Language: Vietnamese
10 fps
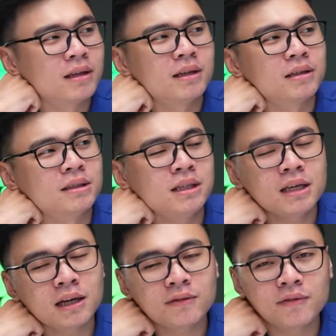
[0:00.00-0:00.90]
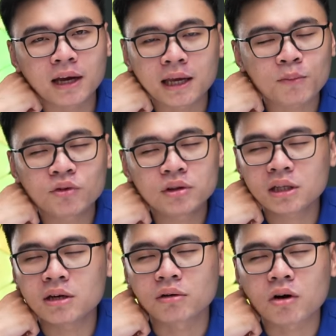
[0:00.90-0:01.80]
thì dĩ nhiên anh em có
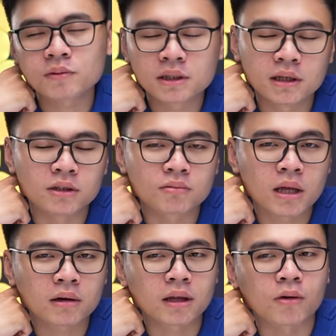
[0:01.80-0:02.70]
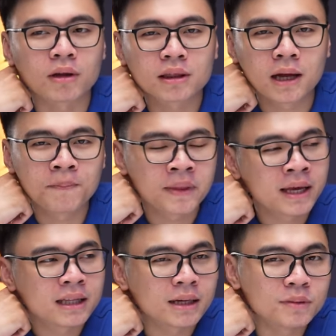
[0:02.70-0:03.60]
rất nhiều option để chúng ta có thể quan tâm
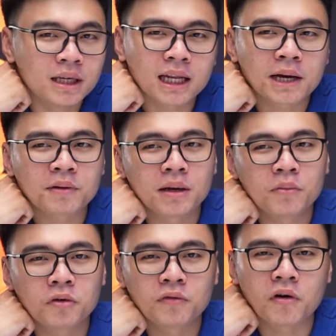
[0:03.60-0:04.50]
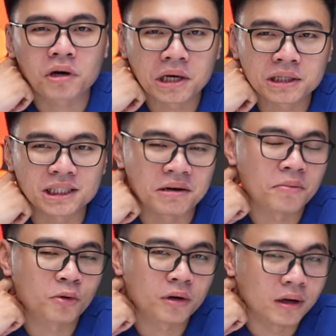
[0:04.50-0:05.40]
thậm chí anh em có thể mua vỏ cây rẻ
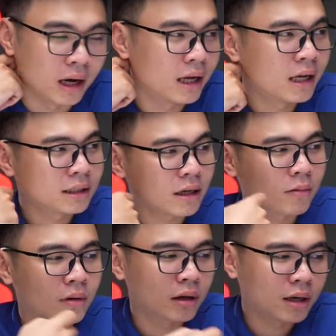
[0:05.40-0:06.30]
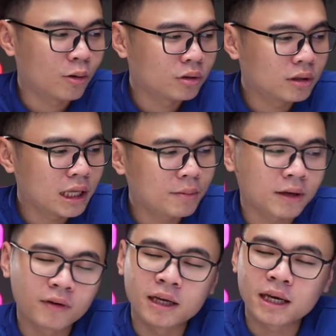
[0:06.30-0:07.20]
một nửa xong đầu tư thêm
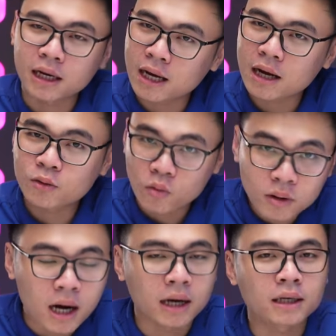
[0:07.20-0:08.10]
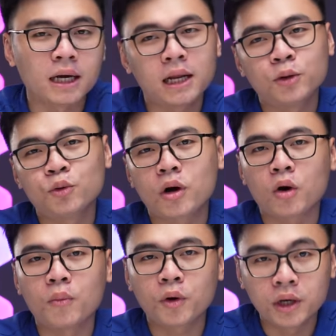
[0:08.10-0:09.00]
thêm một linh kiện khác cũng được đấy là nhu cầu
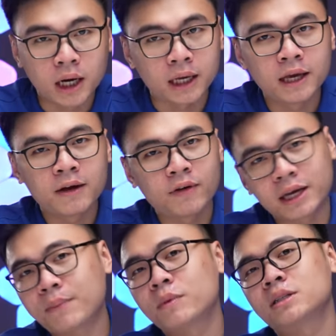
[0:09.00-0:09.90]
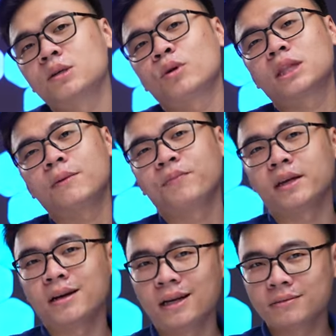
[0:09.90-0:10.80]
của mỗi người và anh em thực sự quan tâm
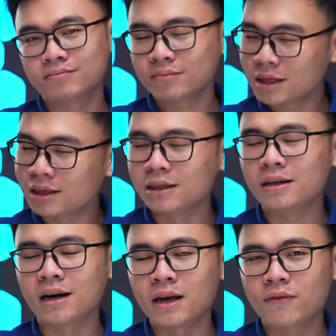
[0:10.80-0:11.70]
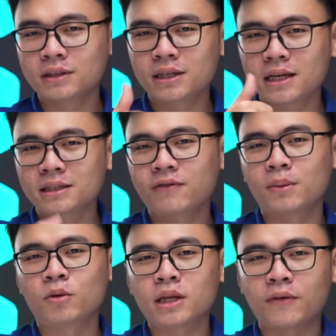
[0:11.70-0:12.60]
thì đường link như thường lệ vẫn sẽ ở dưới
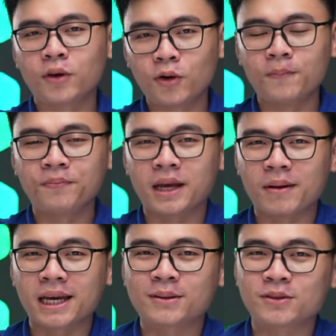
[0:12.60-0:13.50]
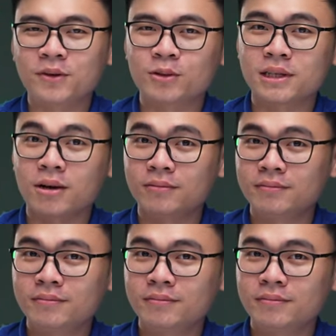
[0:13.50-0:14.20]
phần mô tả video. Các lại anh em chọn video sau.